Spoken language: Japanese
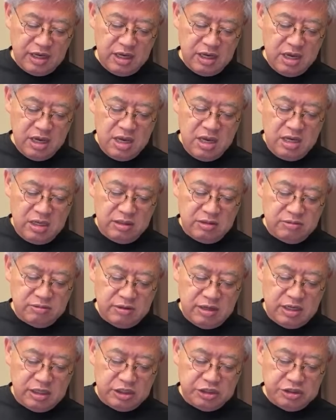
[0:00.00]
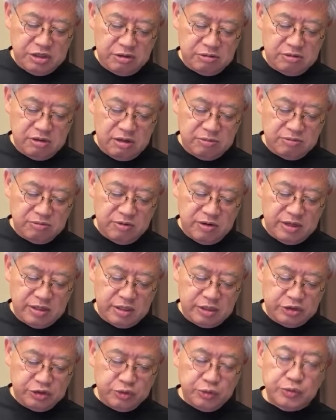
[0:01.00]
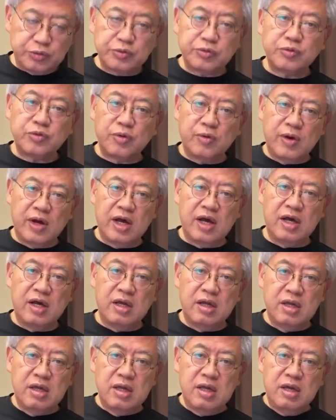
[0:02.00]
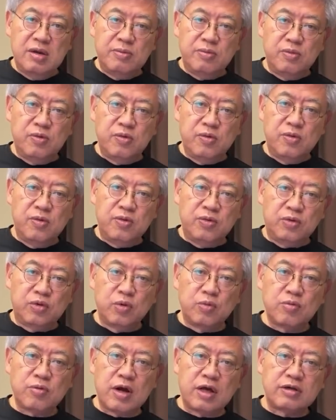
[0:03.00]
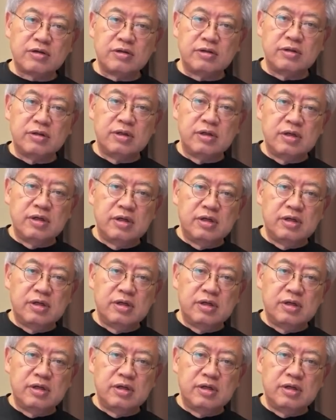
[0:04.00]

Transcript: ね、宮内記者クラブの話というのは、もうともかく